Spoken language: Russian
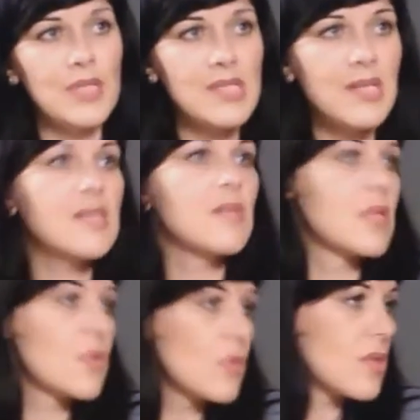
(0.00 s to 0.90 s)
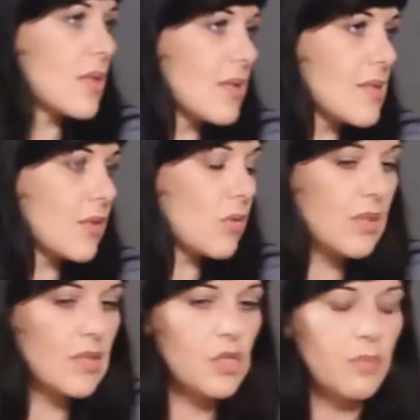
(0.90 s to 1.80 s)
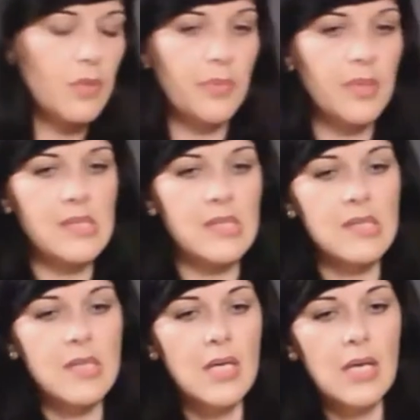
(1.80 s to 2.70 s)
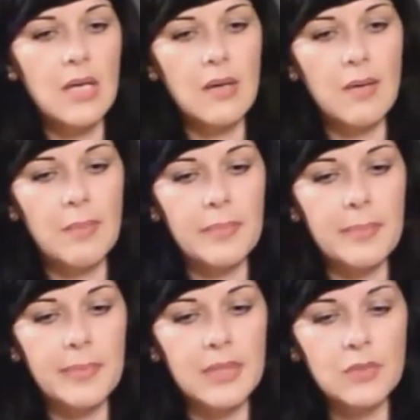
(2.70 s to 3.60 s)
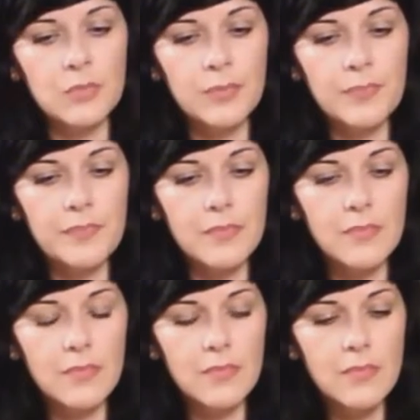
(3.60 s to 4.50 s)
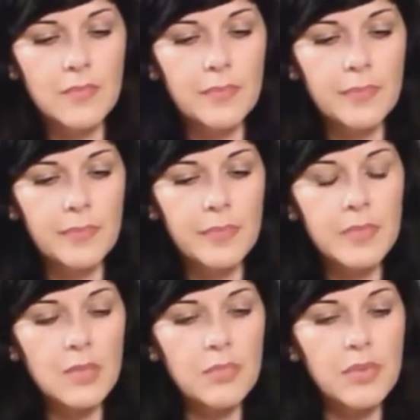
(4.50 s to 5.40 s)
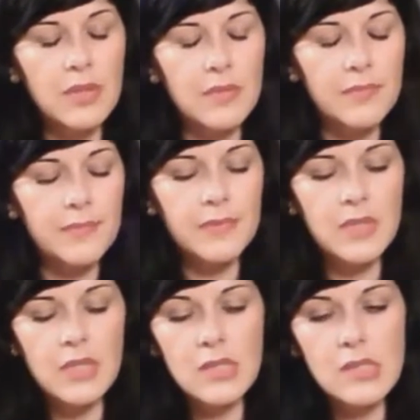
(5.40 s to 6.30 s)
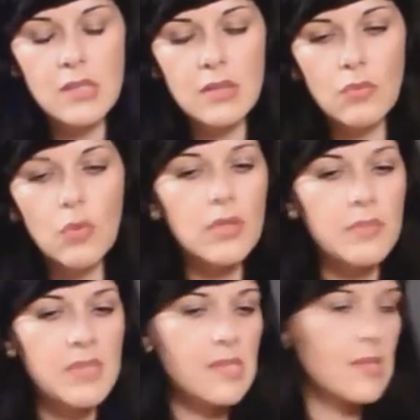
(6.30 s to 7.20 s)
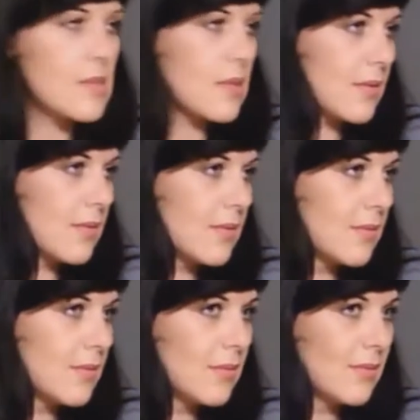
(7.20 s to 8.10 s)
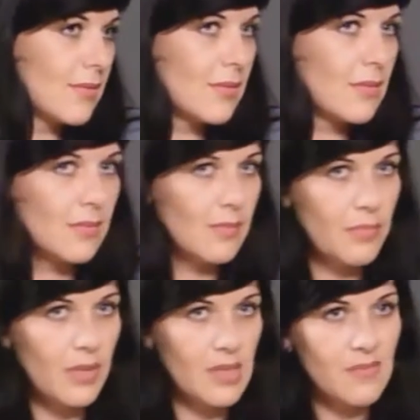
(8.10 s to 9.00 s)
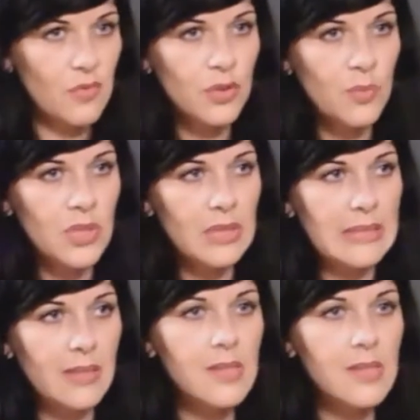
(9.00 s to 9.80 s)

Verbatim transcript: показали себя с той стороны, с которой должны были показать. Поэтому я была в Донецке около месяца назад. Произвело на меня это